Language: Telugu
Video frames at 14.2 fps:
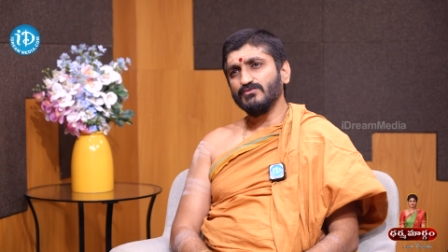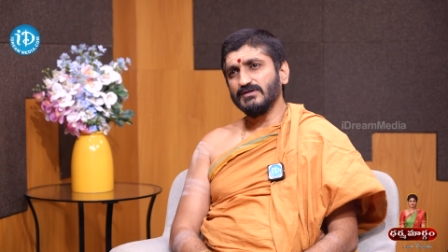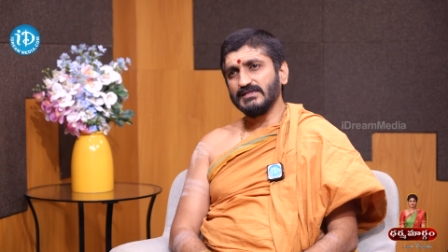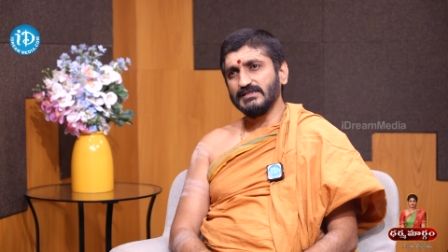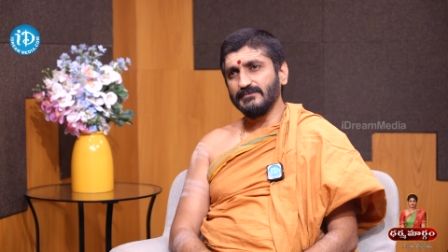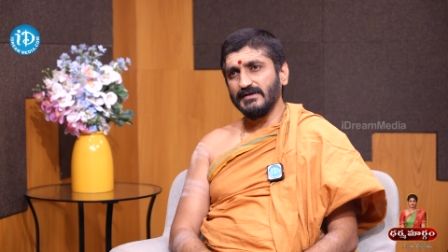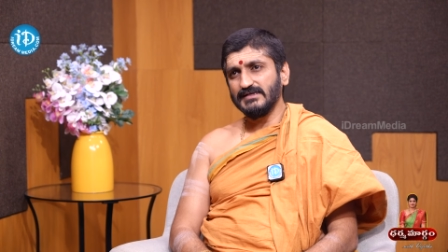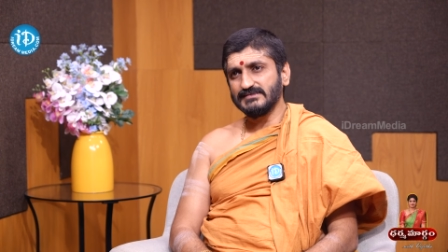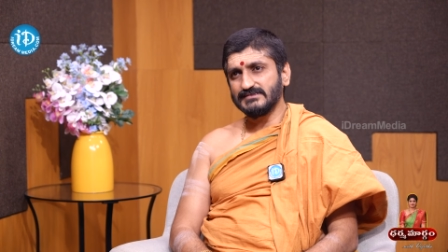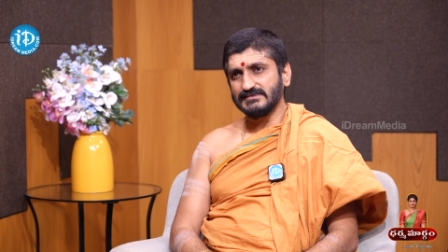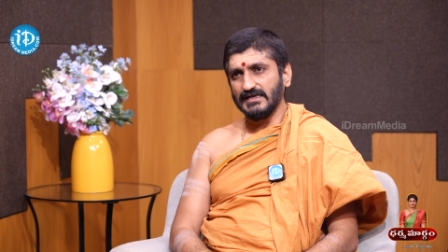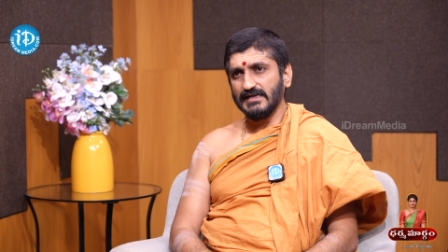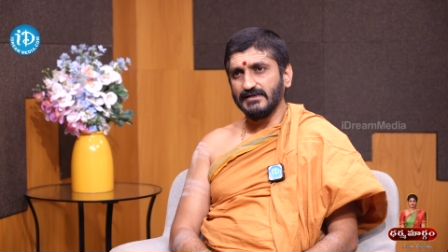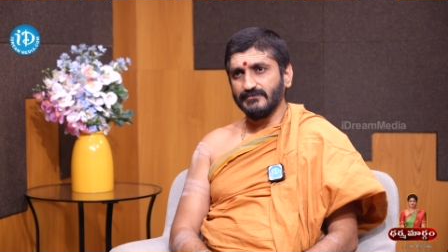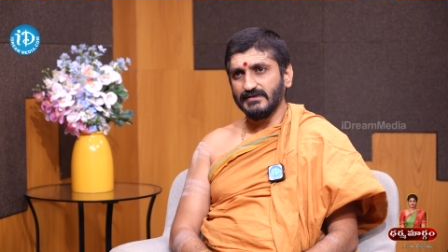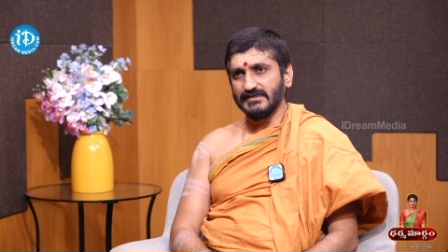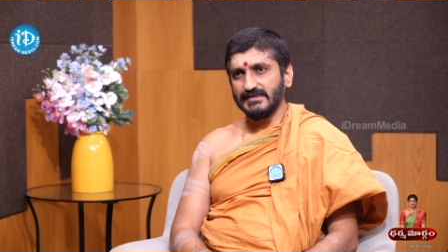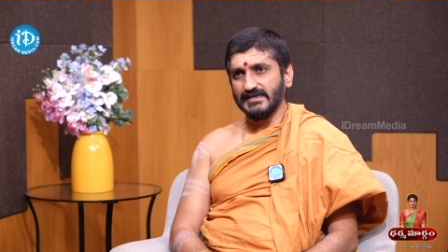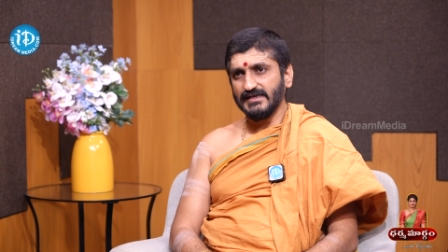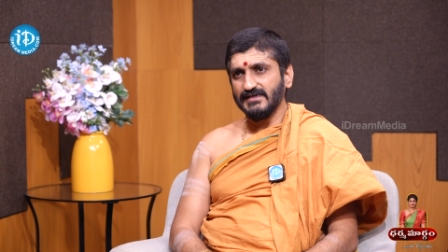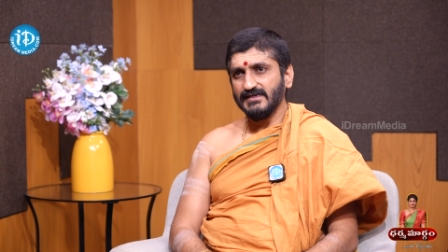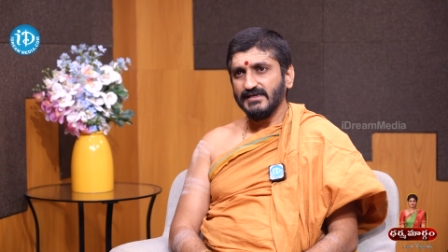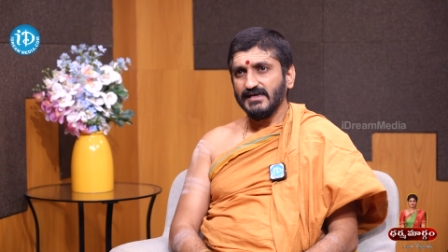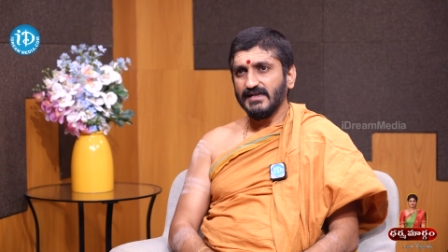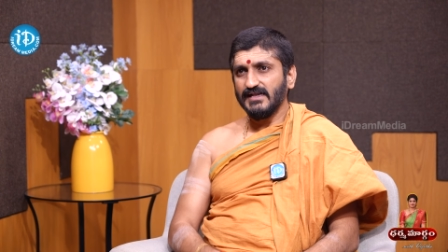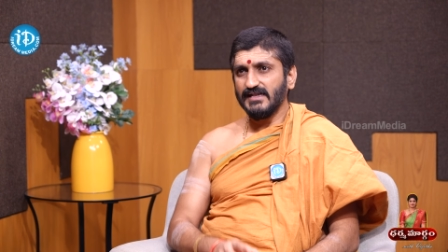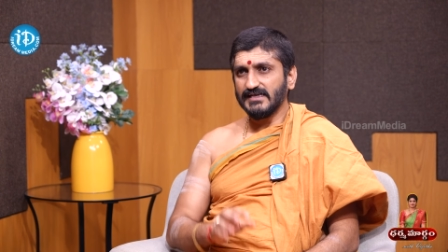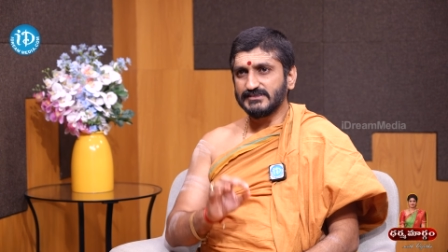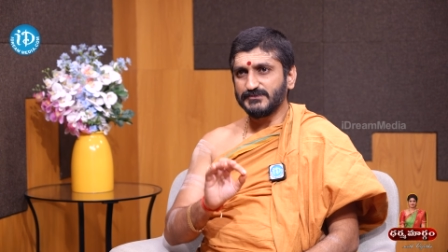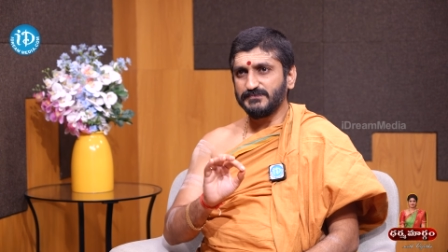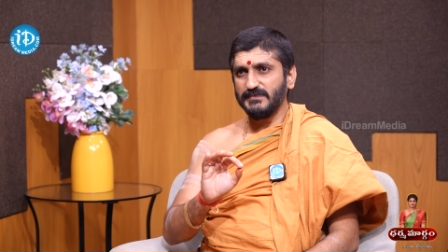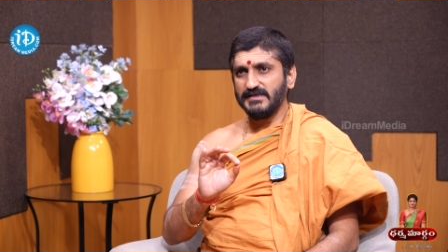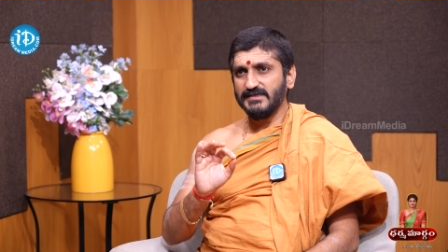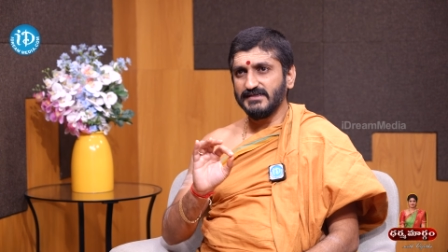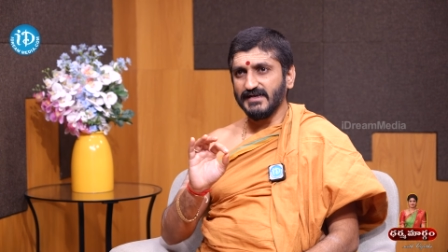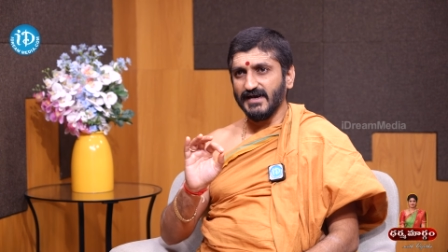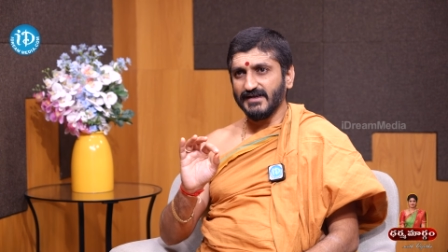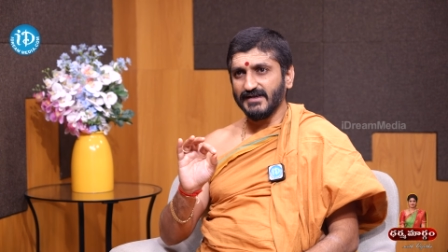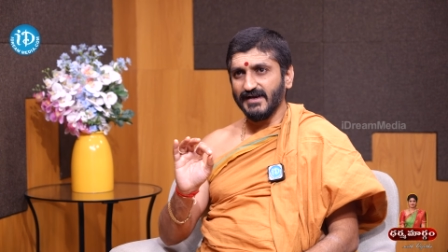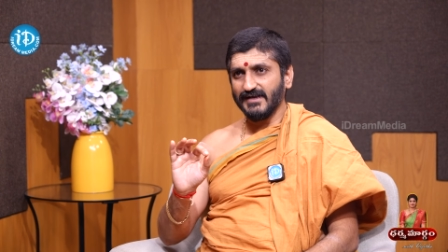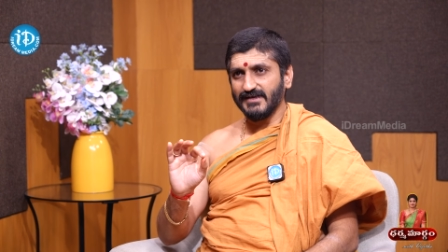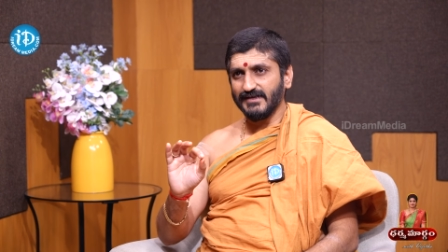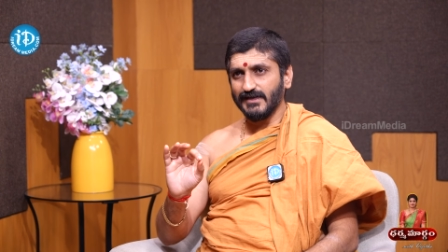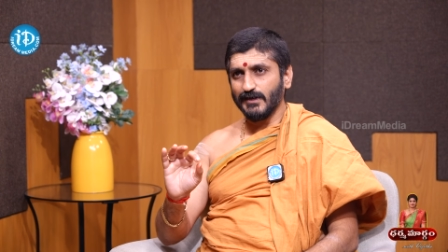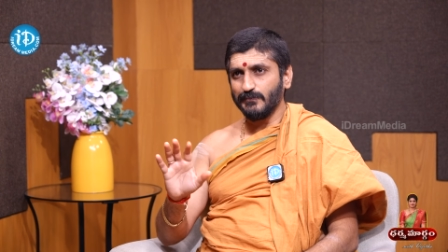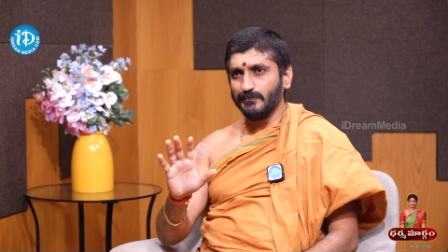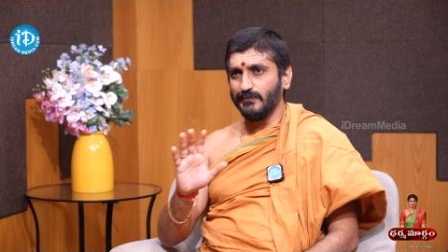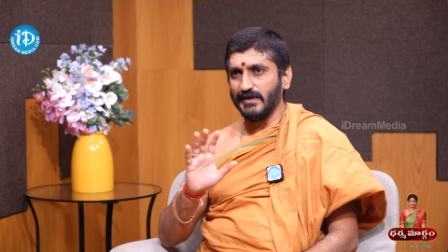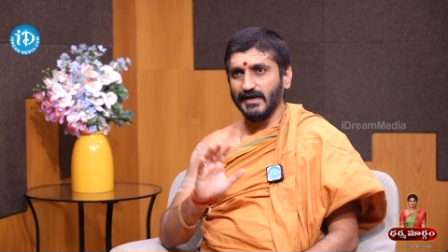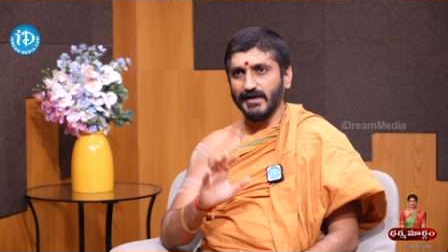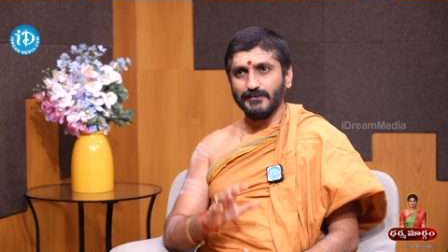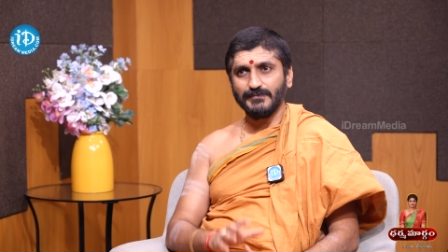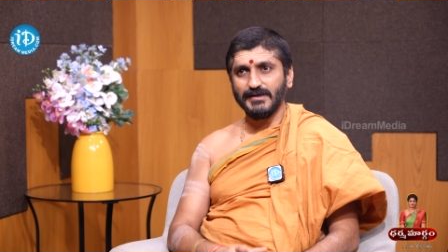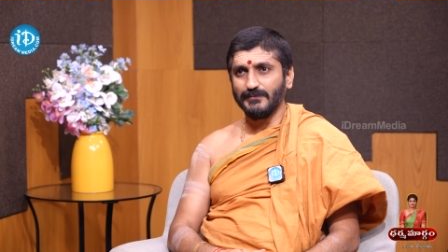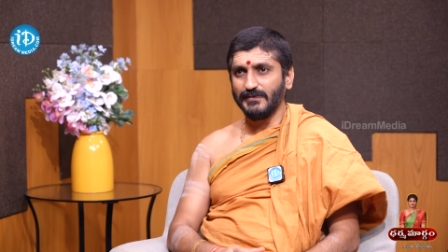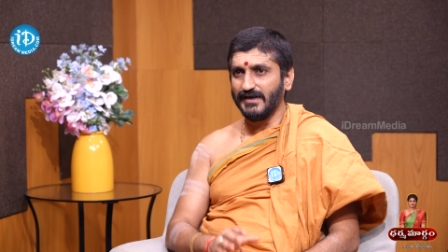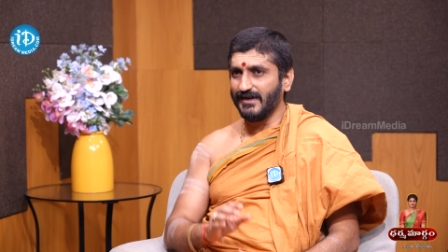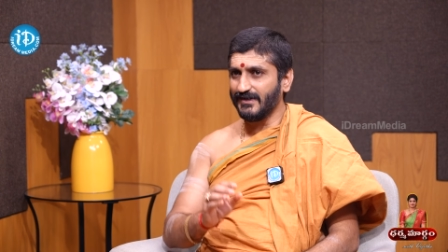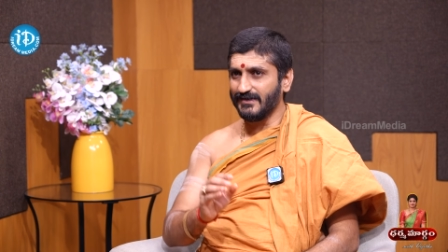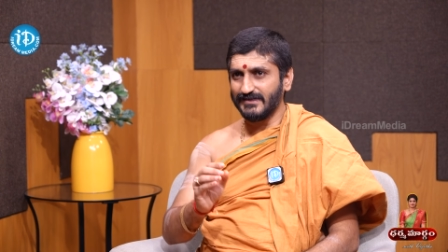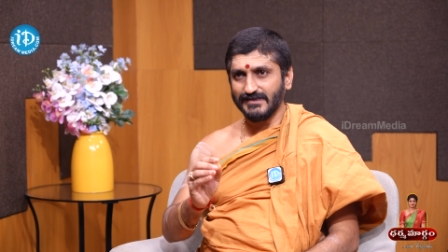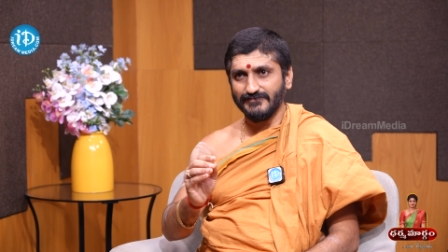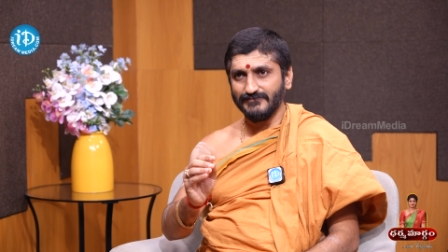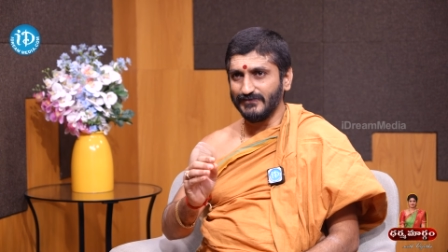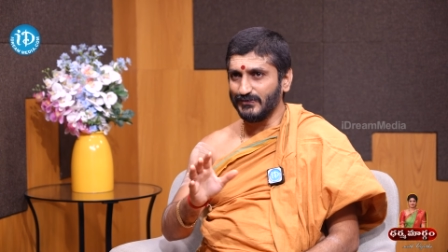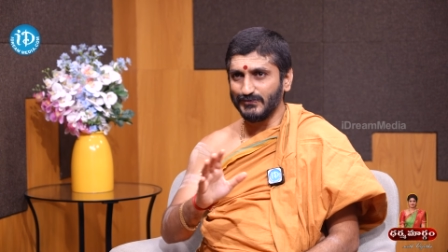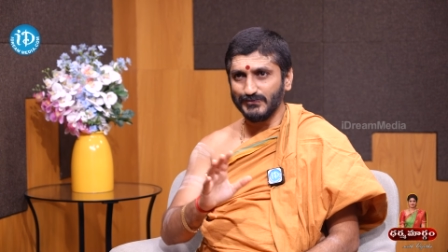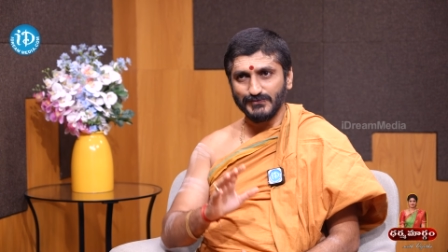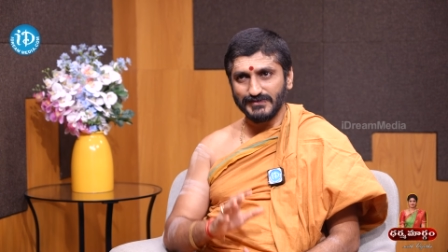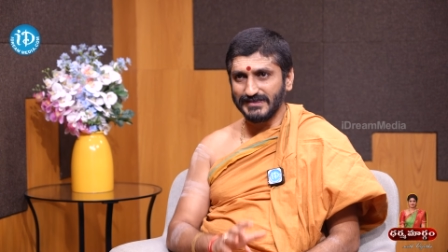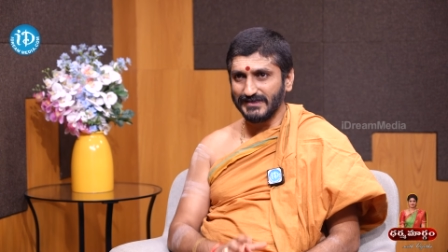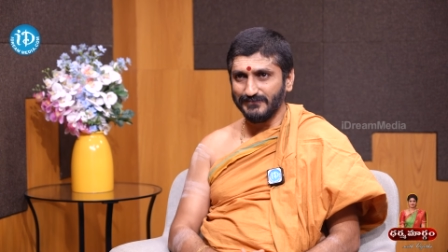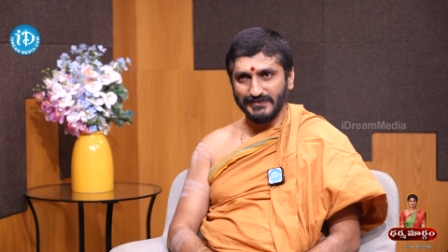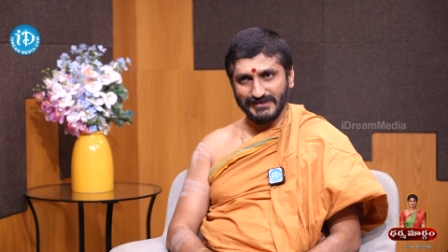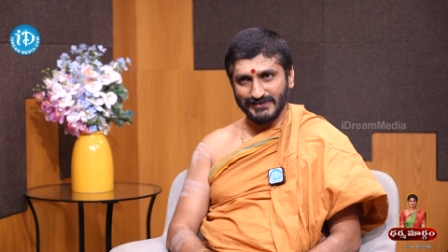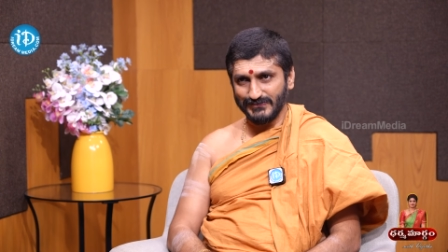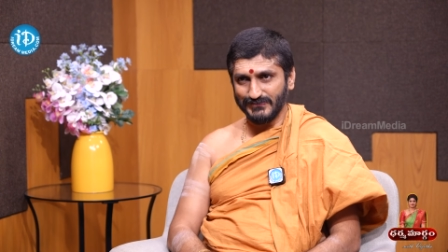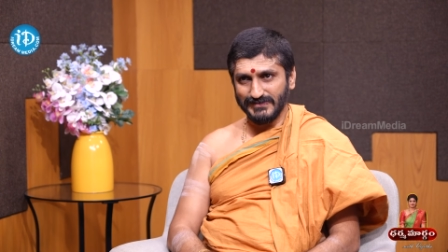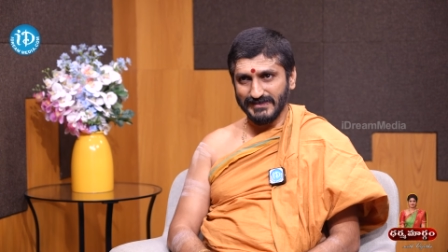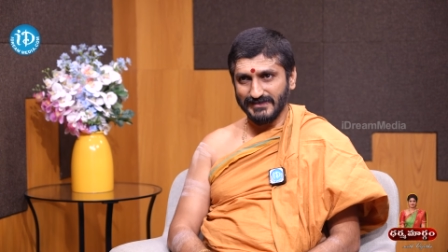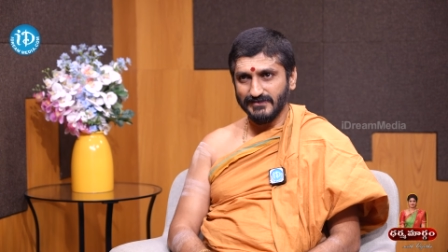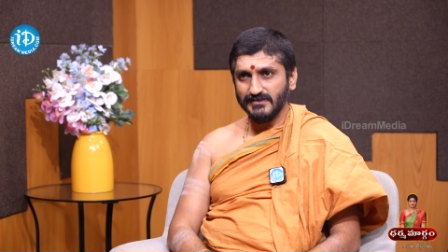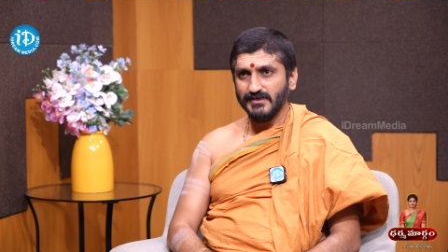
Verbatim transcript: ఉన్నతమైన స్థానం అంటే లక్ష్మీ నారాయణాభ్యాం నమ అంటాం వింటూ ఉంటాం మనం కూడా